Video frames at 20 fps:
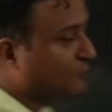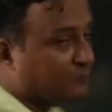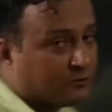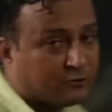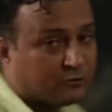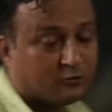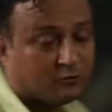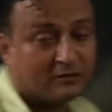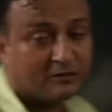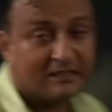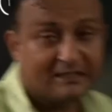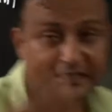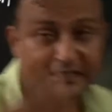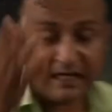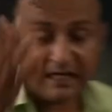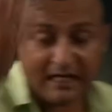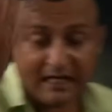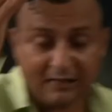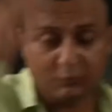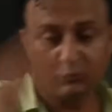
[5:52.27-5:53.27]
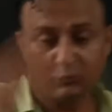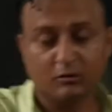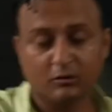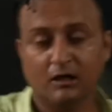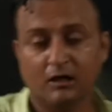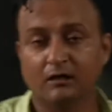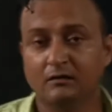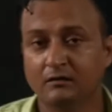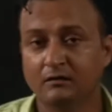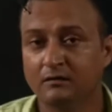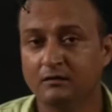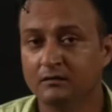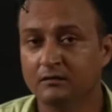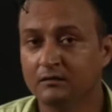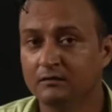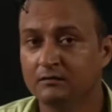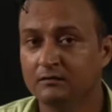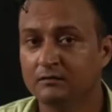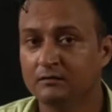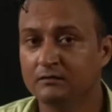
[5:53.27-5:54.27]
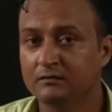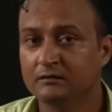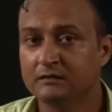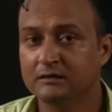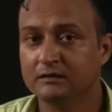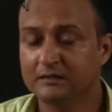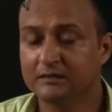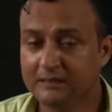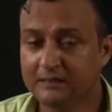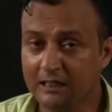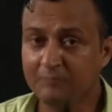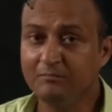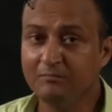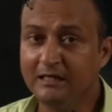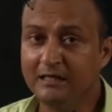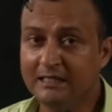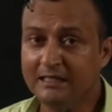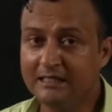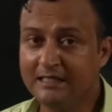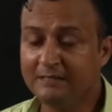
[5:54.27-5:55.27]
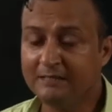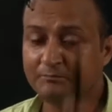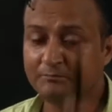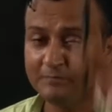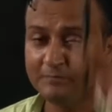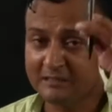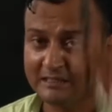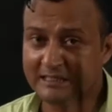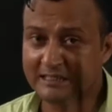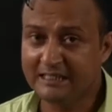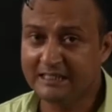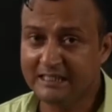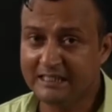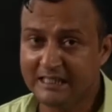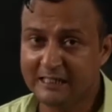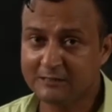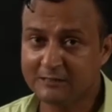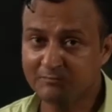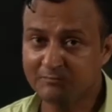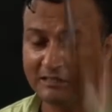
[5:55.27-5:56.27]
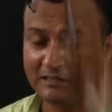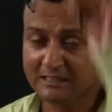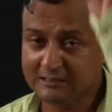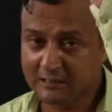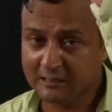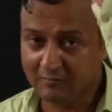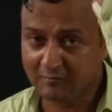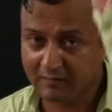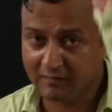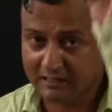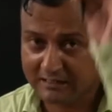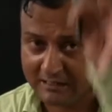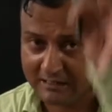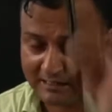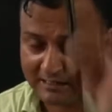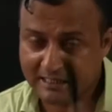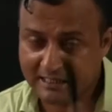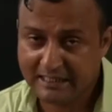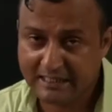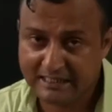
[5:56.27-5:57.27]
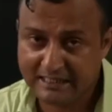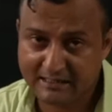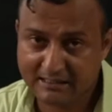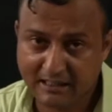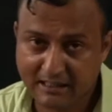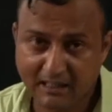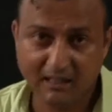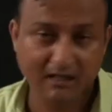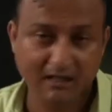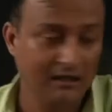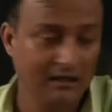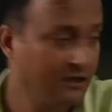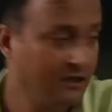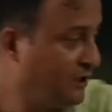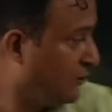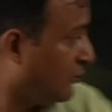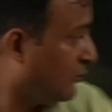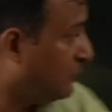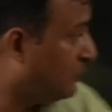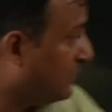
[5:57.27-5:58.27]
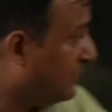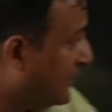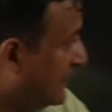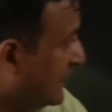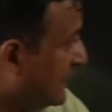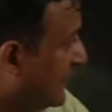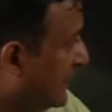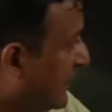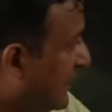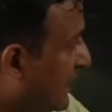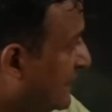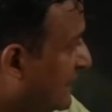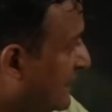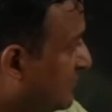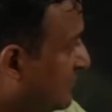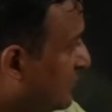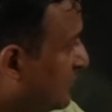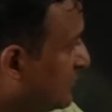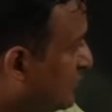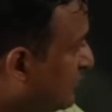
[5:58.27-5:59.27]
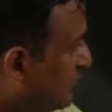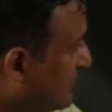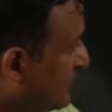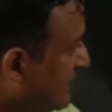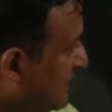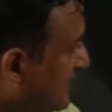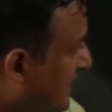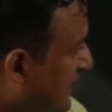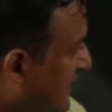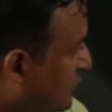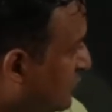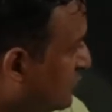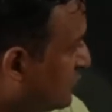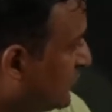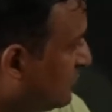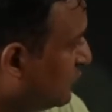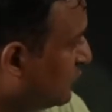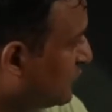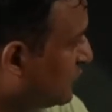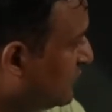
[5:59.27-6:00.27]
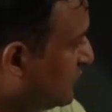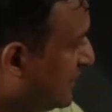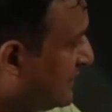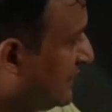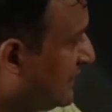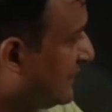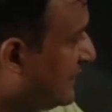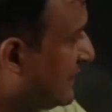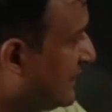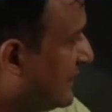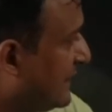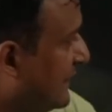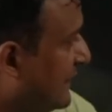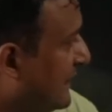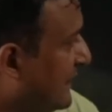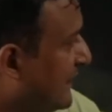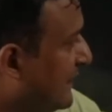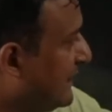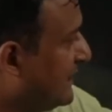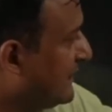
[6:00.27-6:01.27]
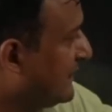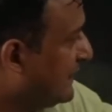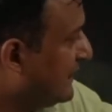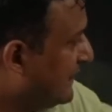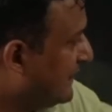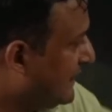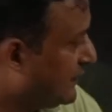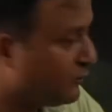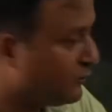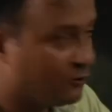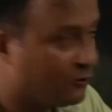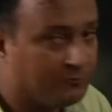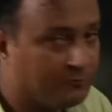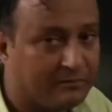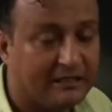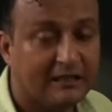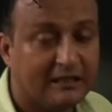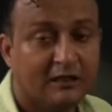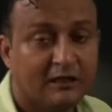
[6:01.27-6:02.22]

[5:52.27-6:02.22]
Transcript: बच्चों ये याद होगा जब मैंने पिछली क्लास में ये सवाल कराया था और मैंने कहा था बच्चों कि ये जो समुच्चय दे रखे हैं ए और बी